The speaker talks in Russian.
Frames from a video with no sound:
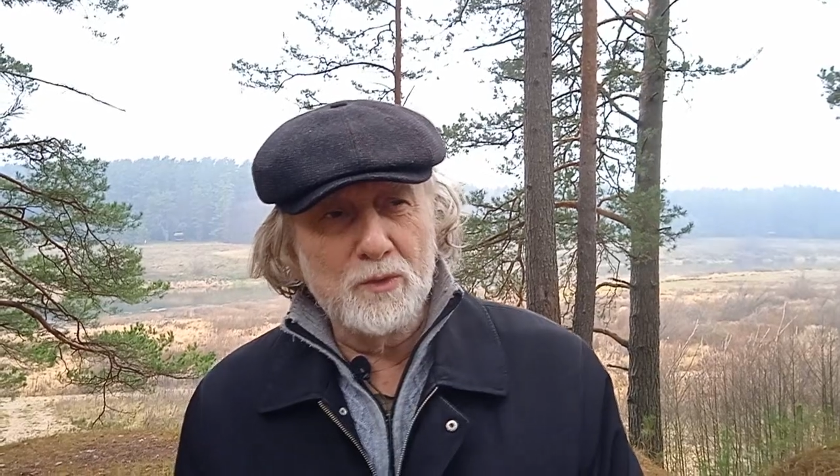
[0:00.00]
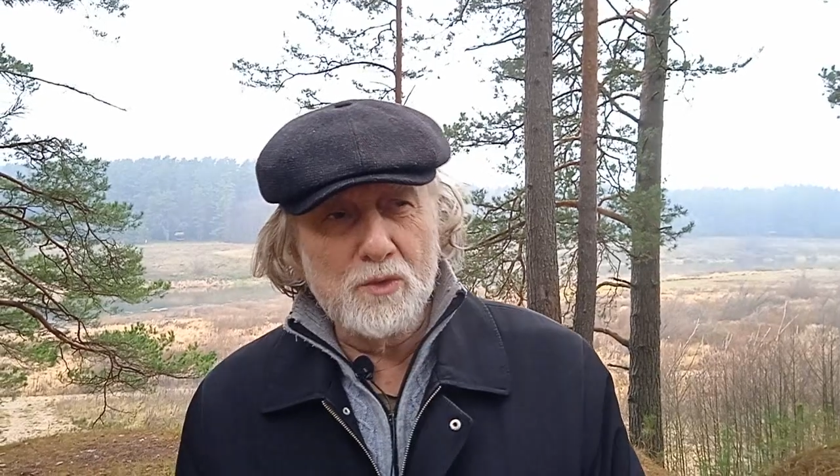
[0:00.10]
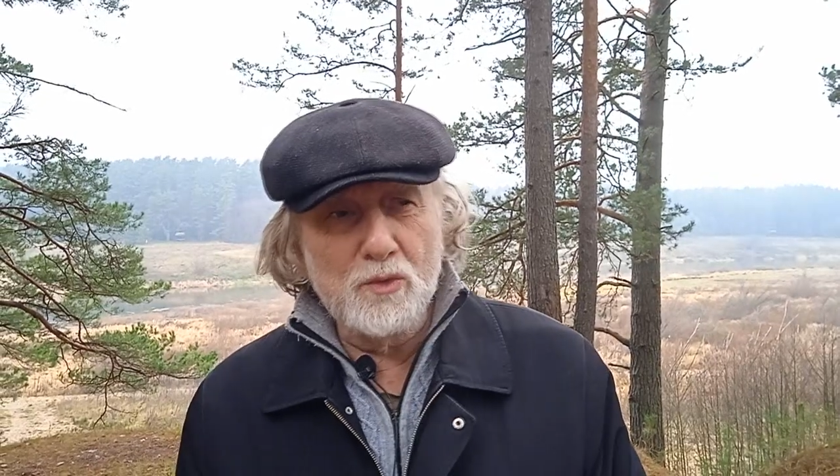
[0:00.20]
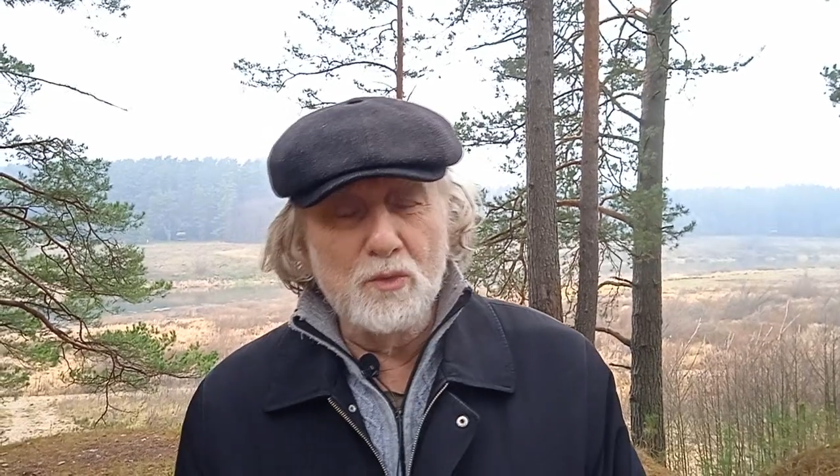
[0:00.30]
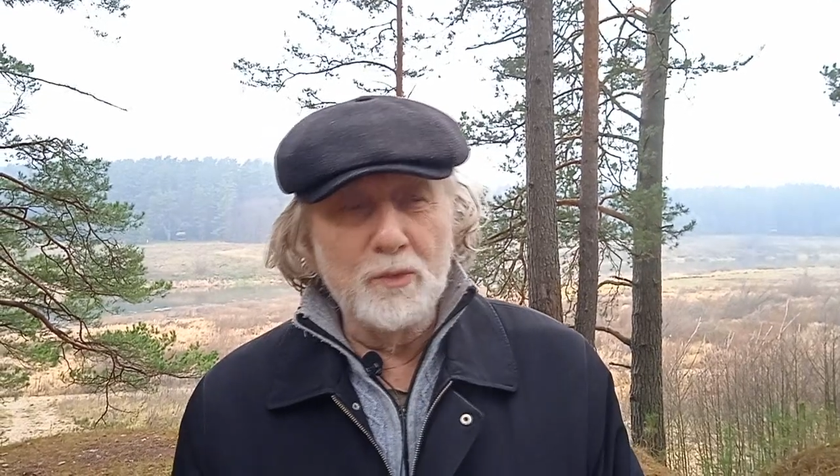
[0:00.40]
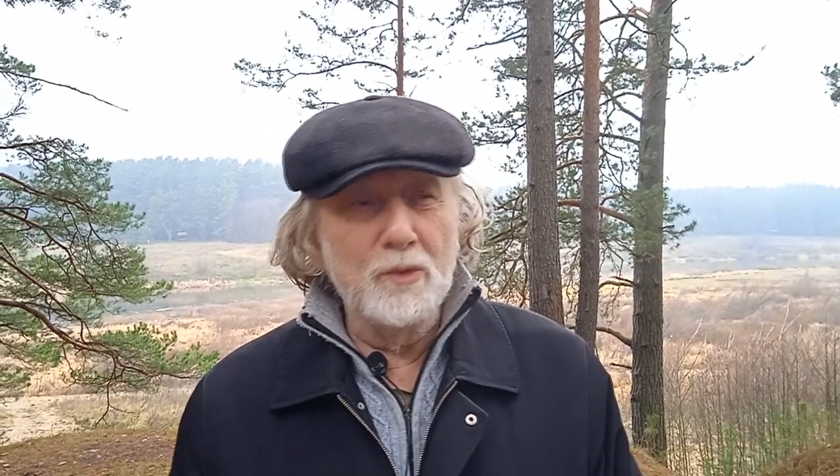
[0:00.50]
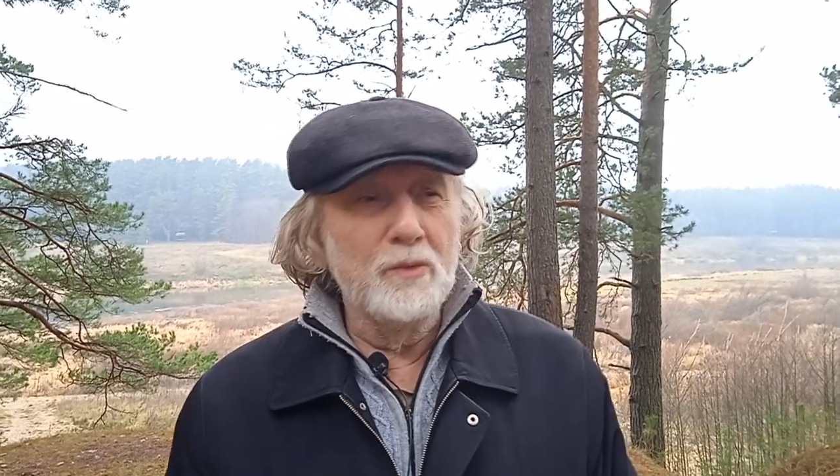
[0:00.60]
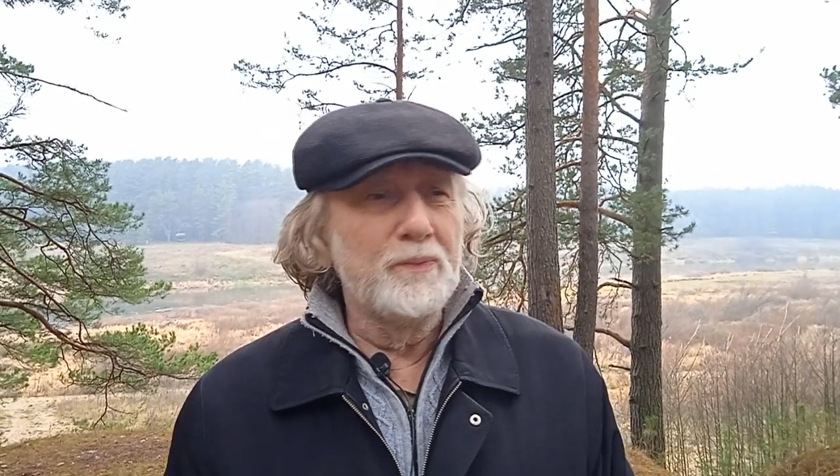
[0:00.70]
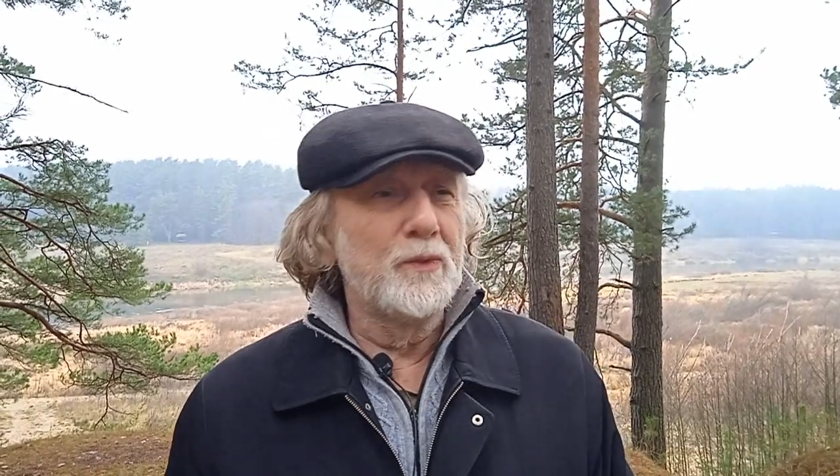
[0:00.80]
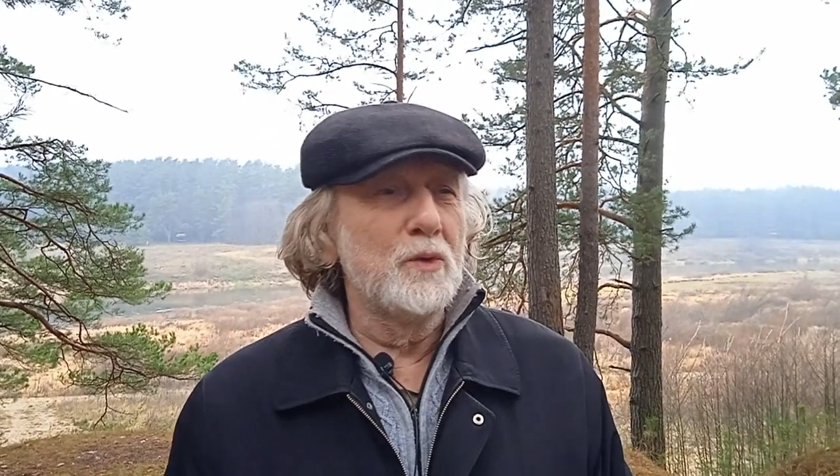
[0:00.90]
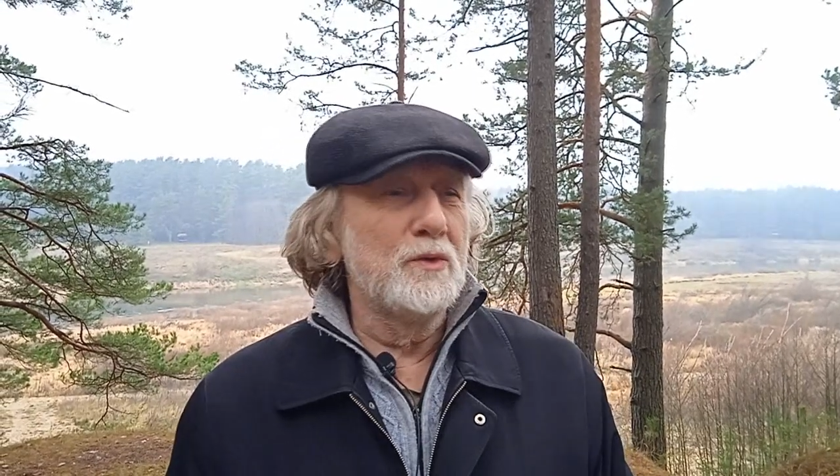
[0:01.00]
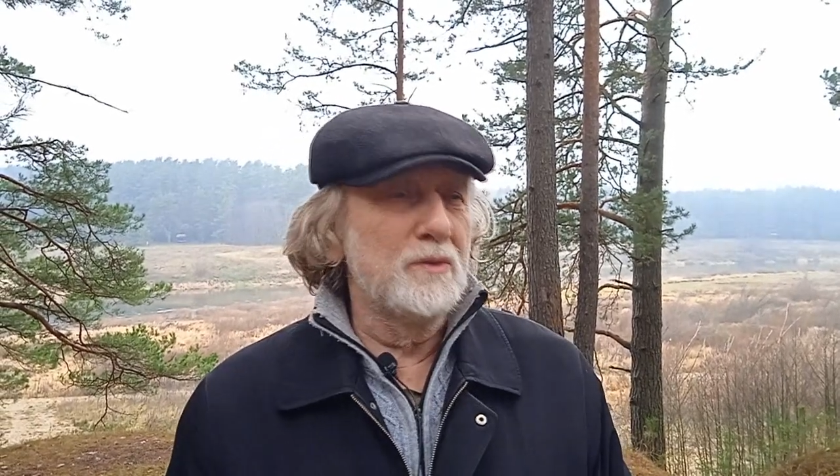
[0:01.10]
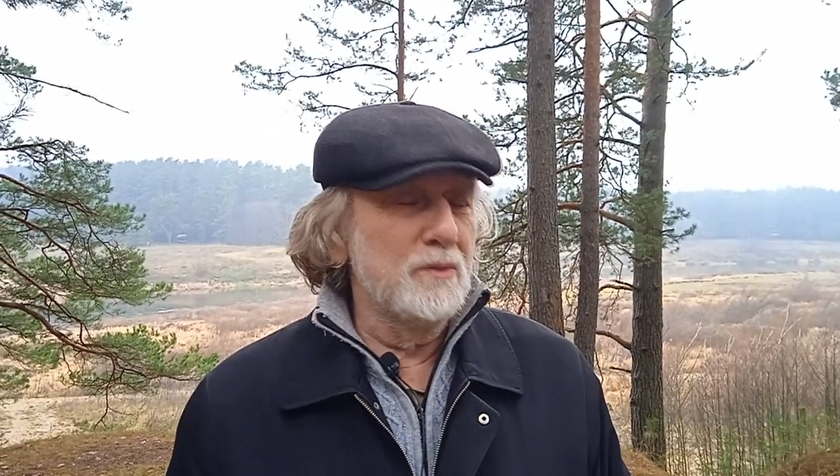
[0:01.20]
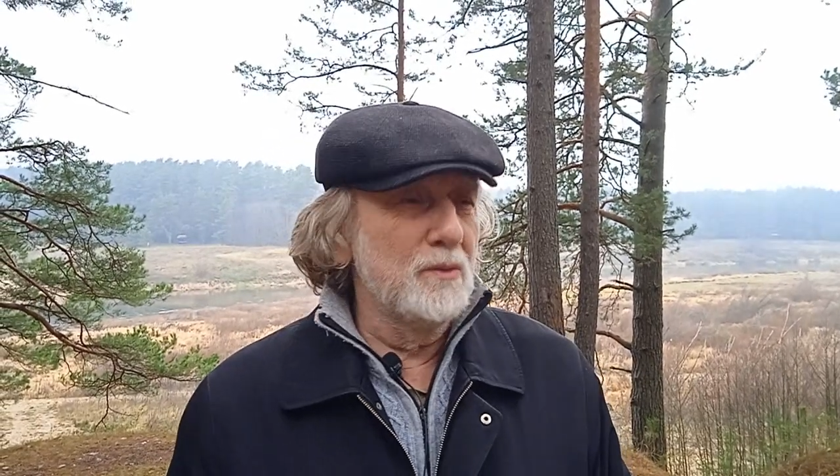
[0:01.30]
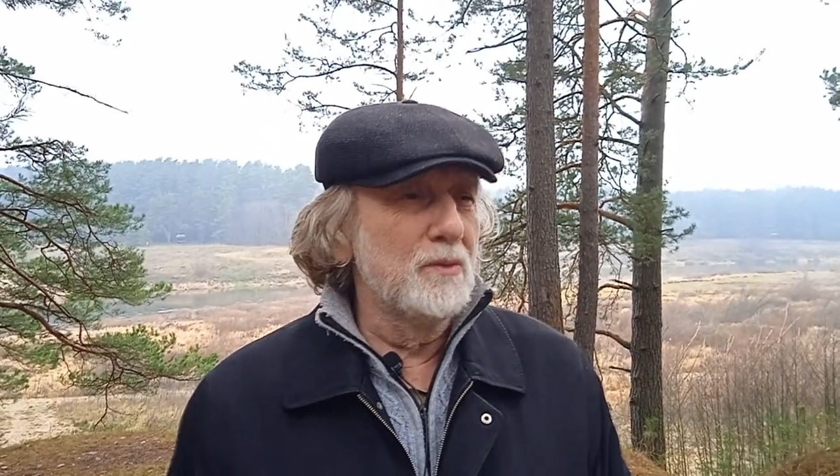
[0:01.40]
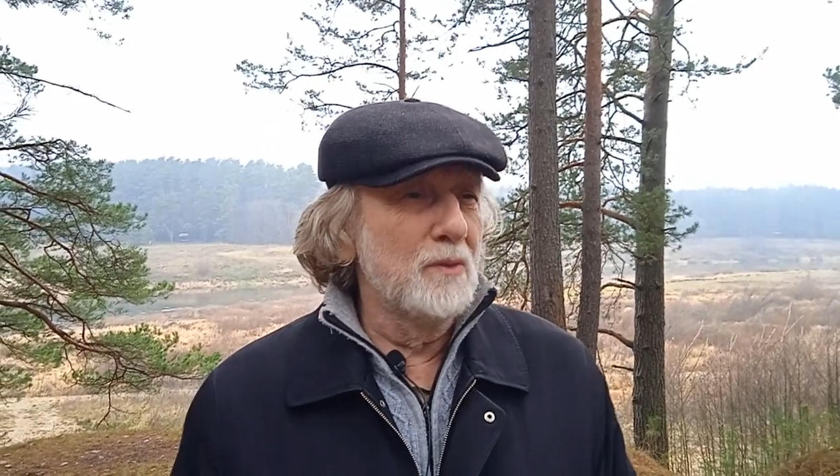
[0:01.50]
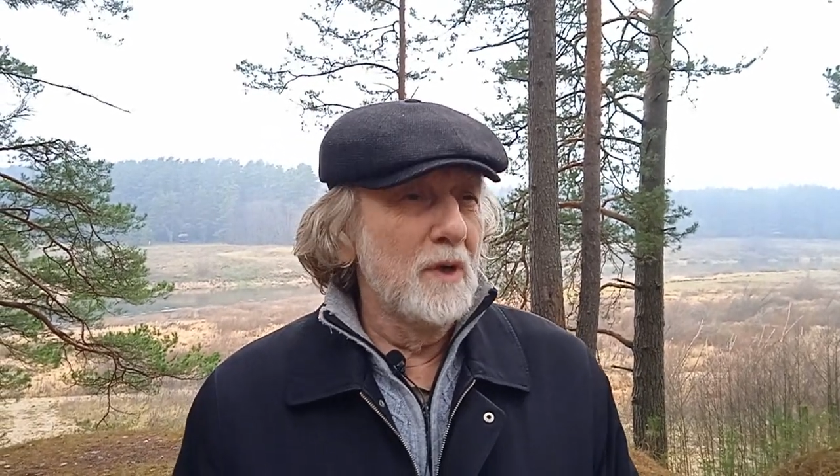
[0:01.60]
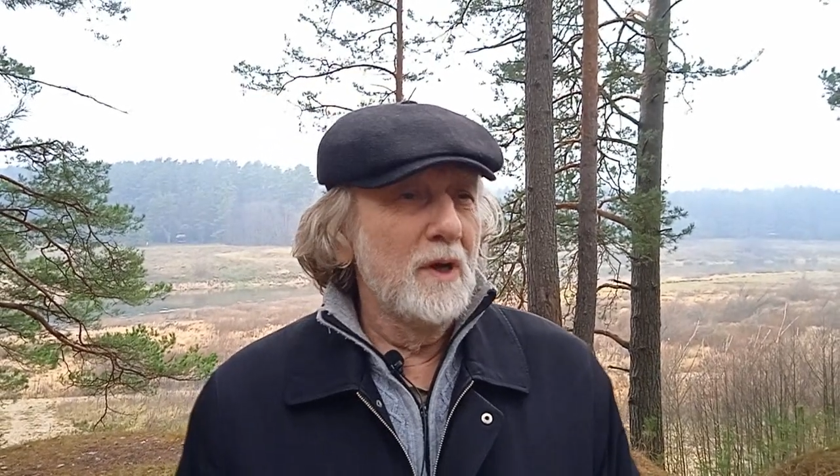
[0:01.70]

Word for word: сушумну, то есть ну,